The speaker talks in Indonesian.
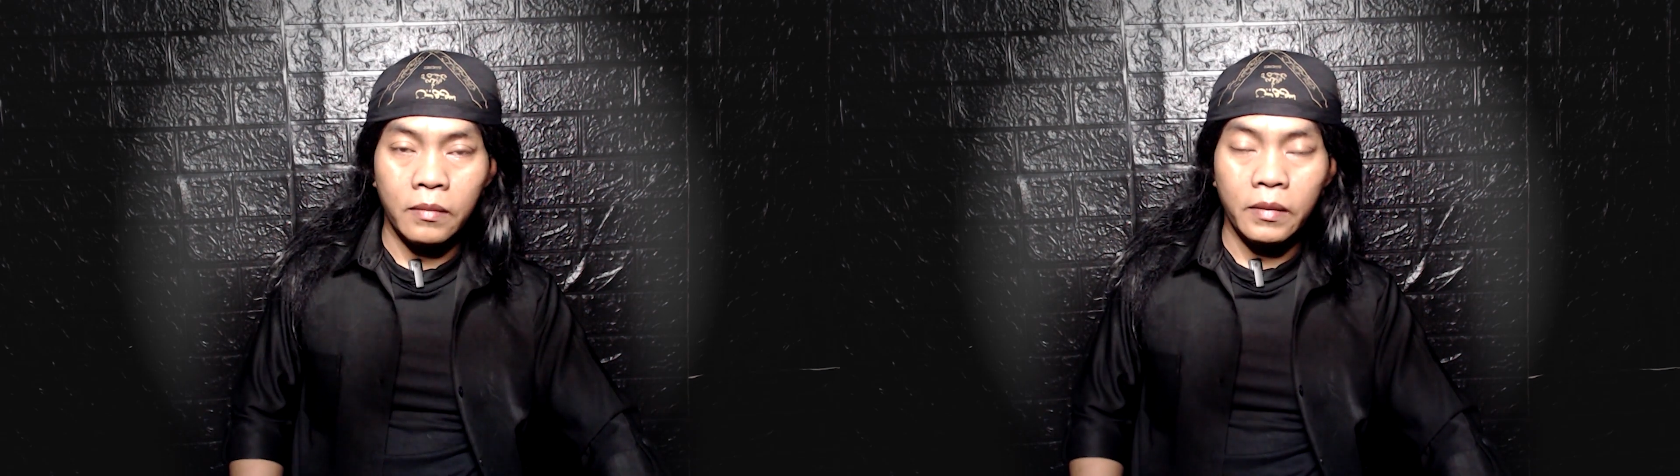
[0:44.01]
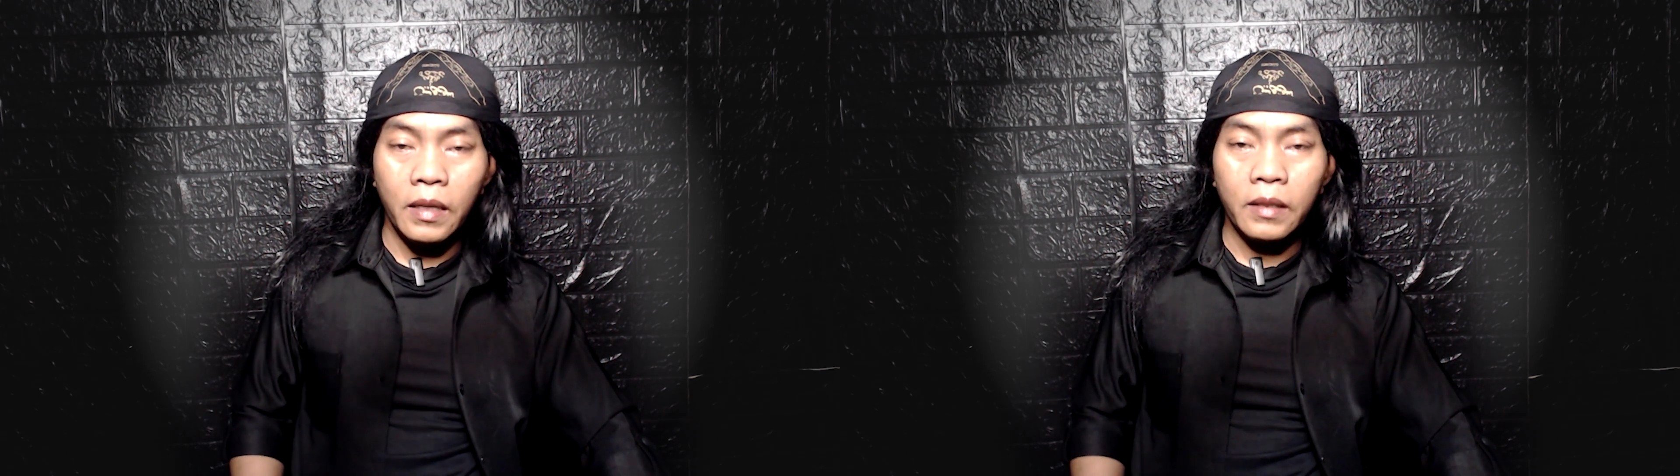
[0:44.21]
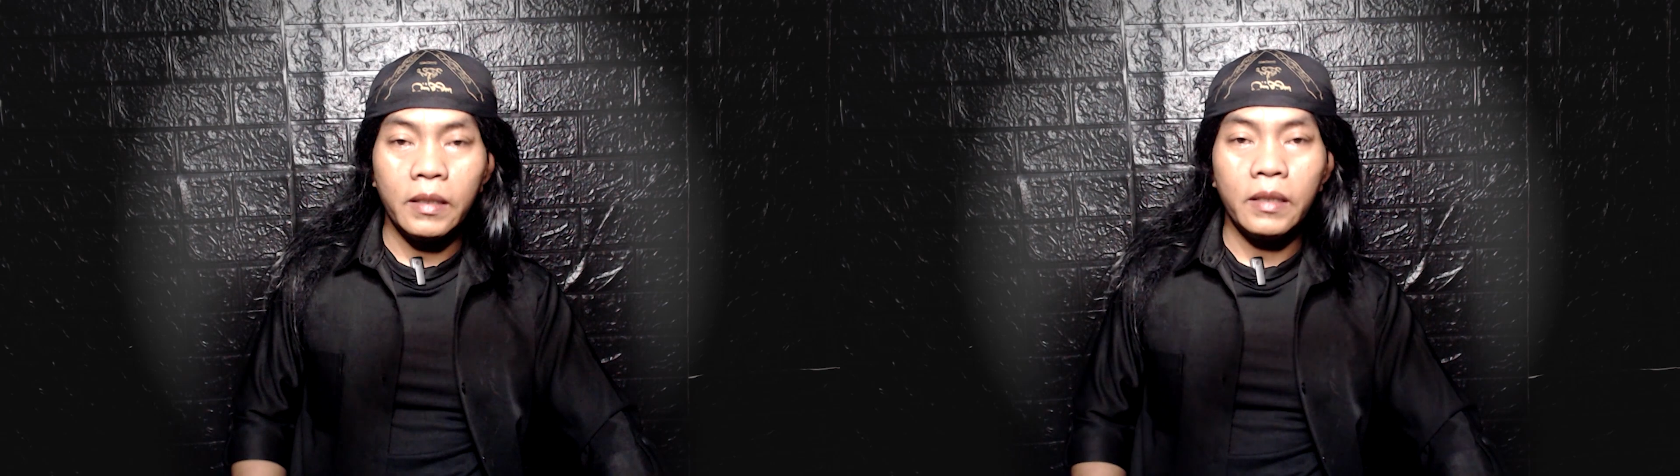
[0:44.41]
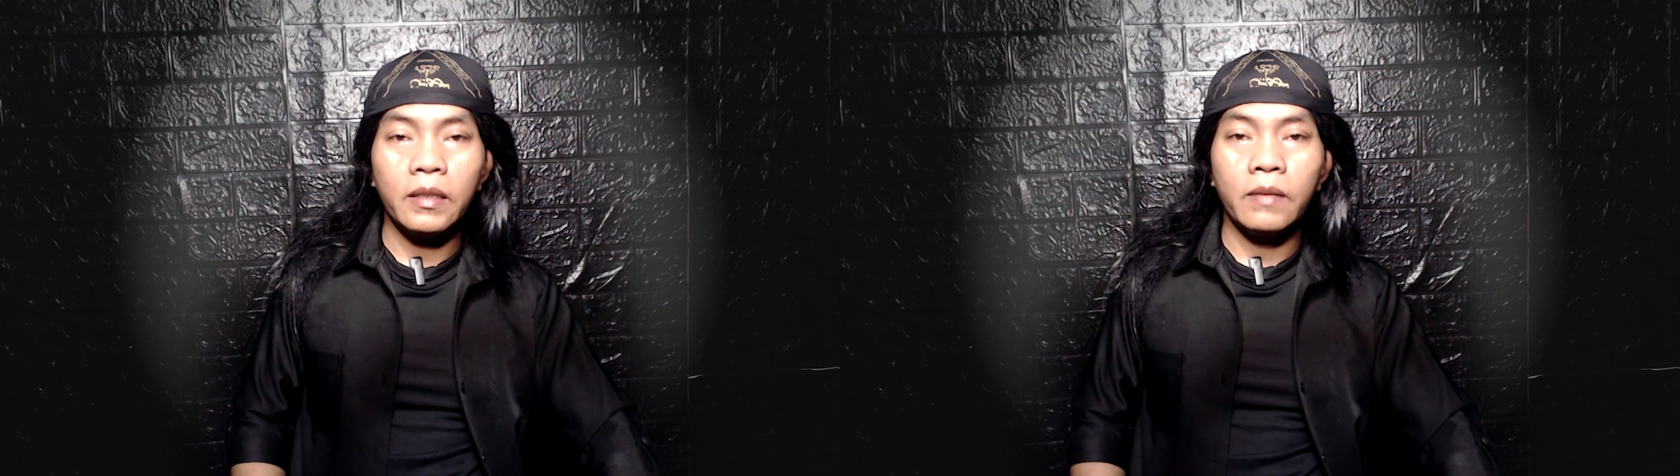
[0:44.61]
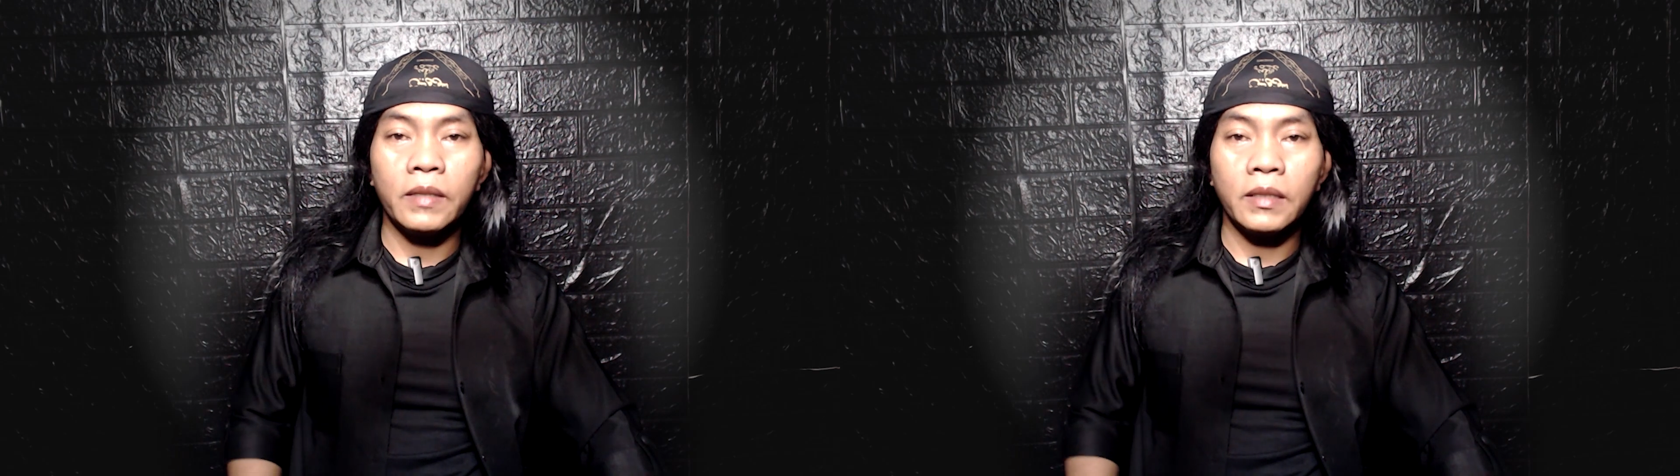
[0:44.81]
yang
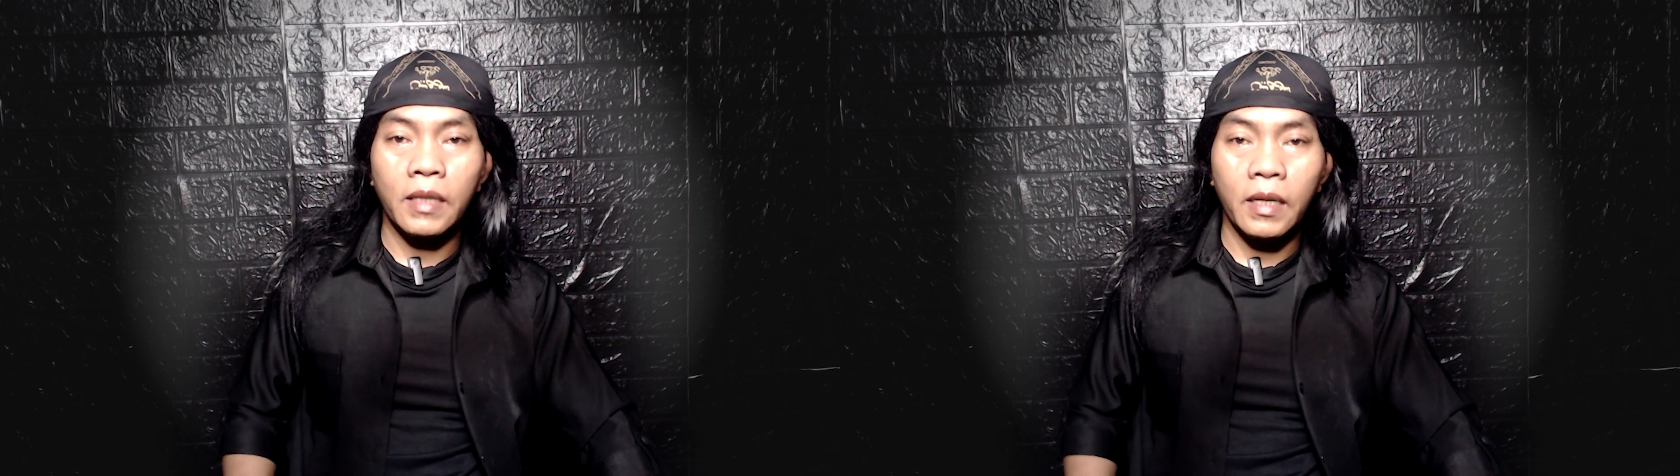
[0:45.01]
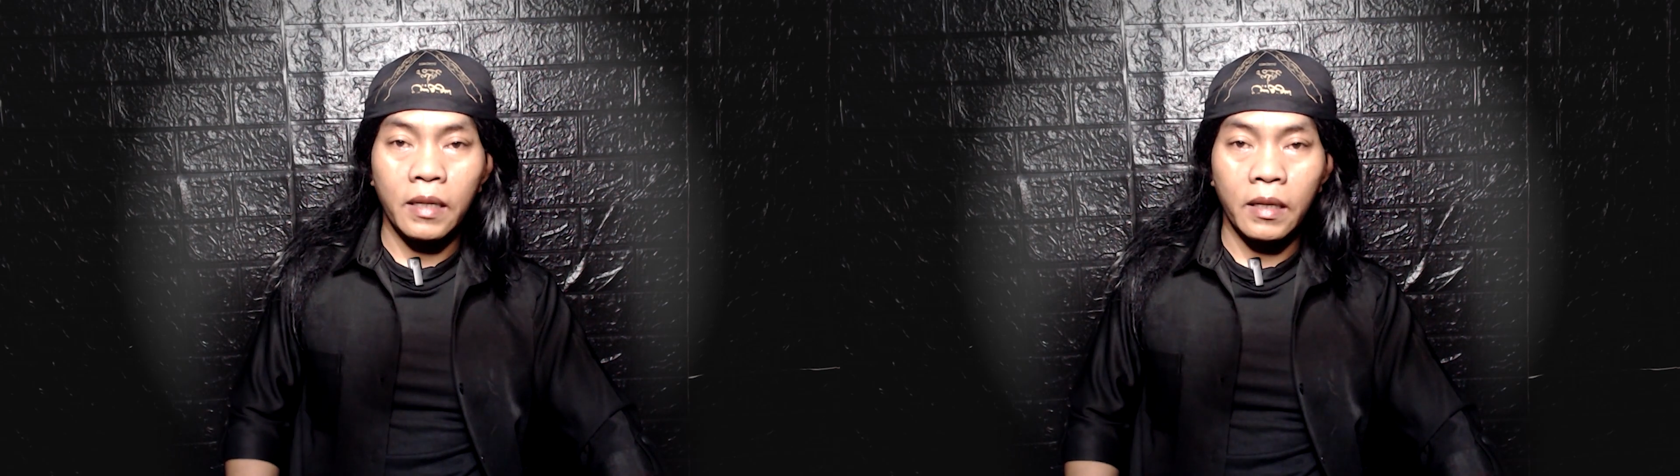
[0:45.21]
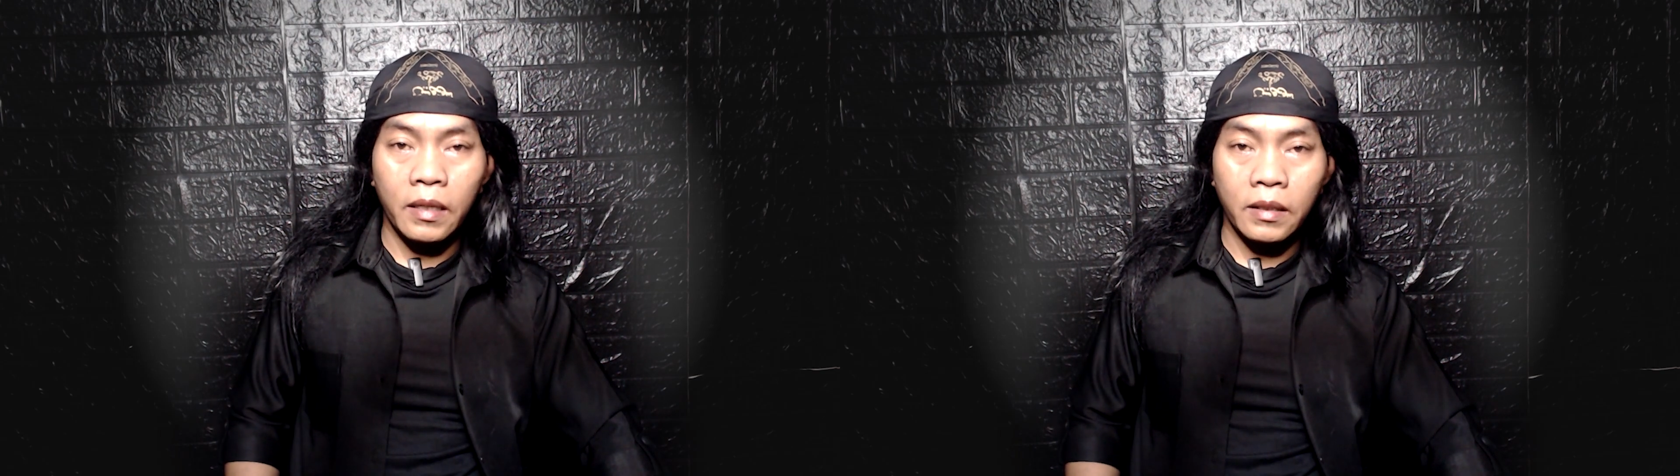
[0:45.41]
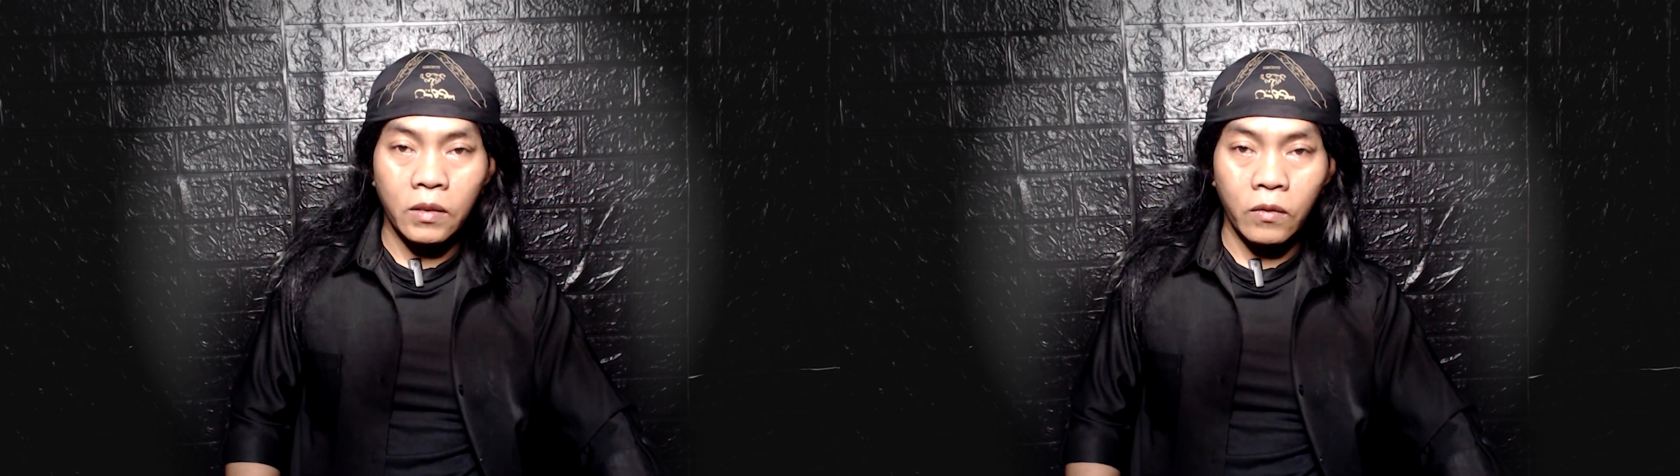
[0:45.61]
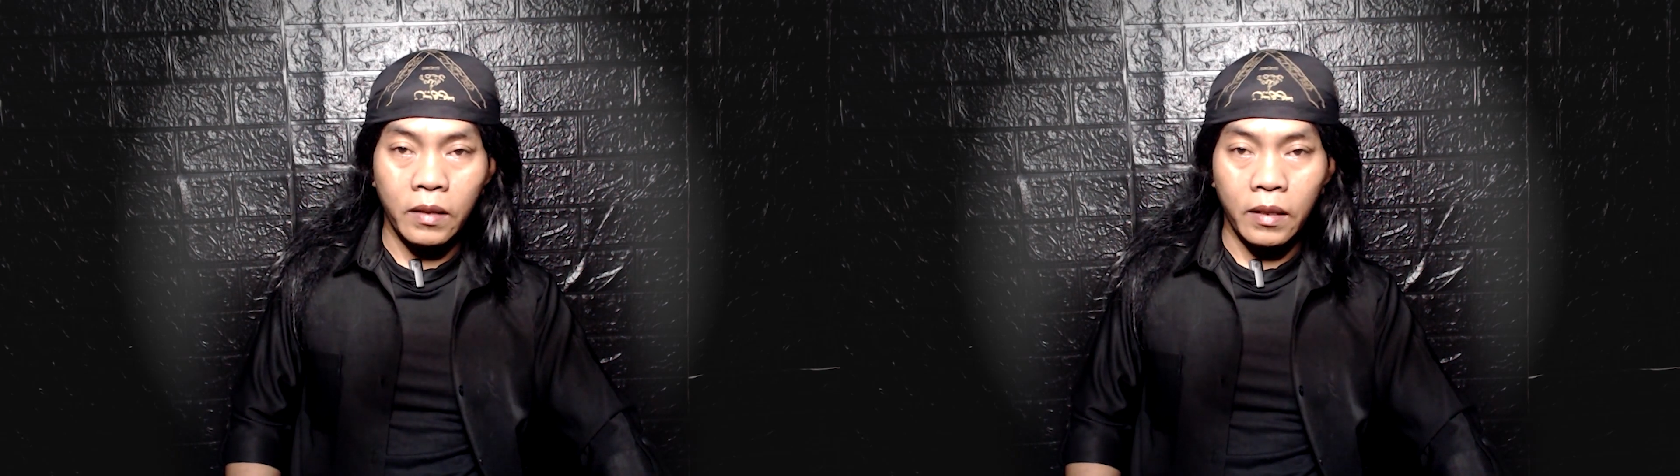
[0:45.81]
ingin mencelakakan
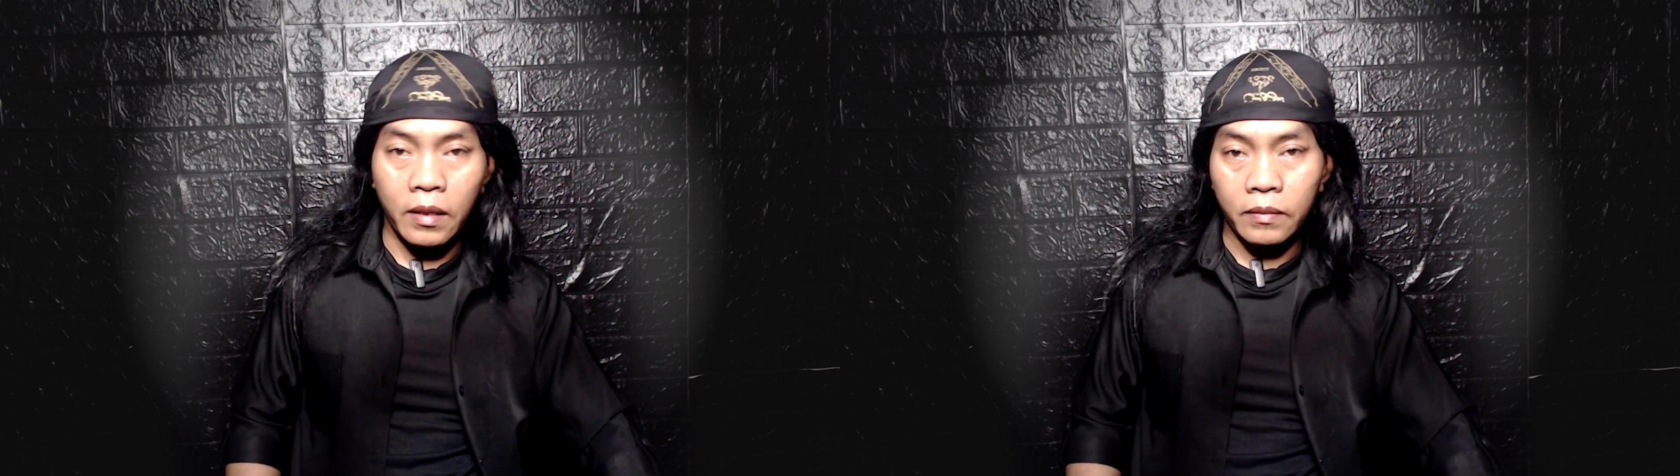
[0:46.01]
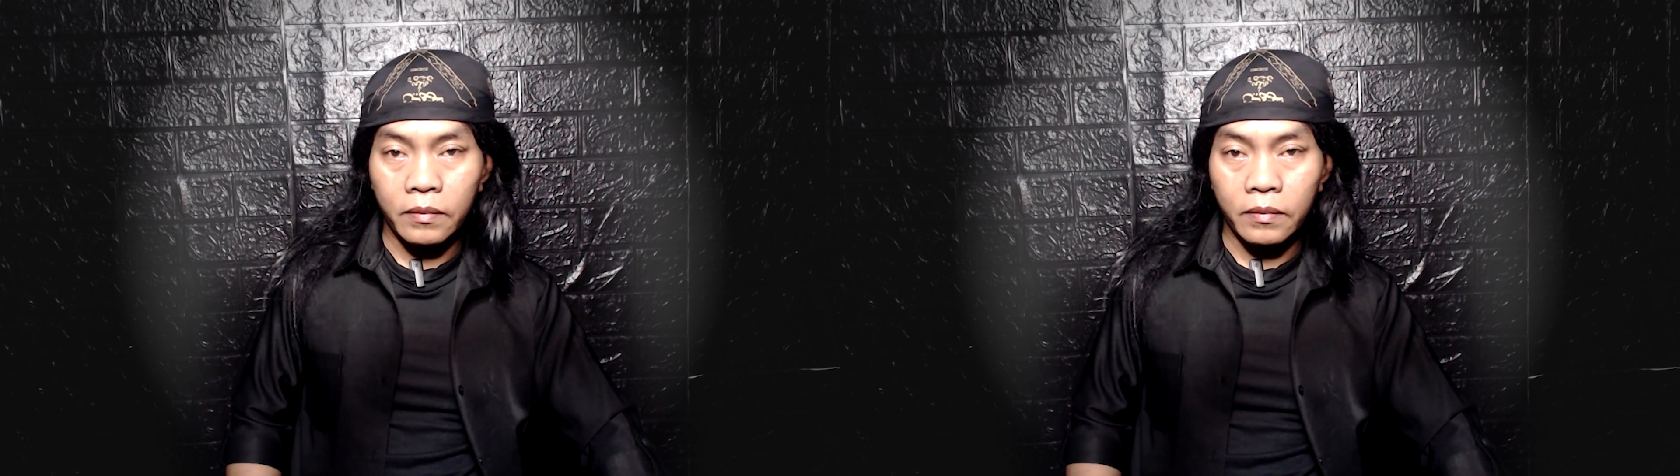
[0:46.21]
saudara?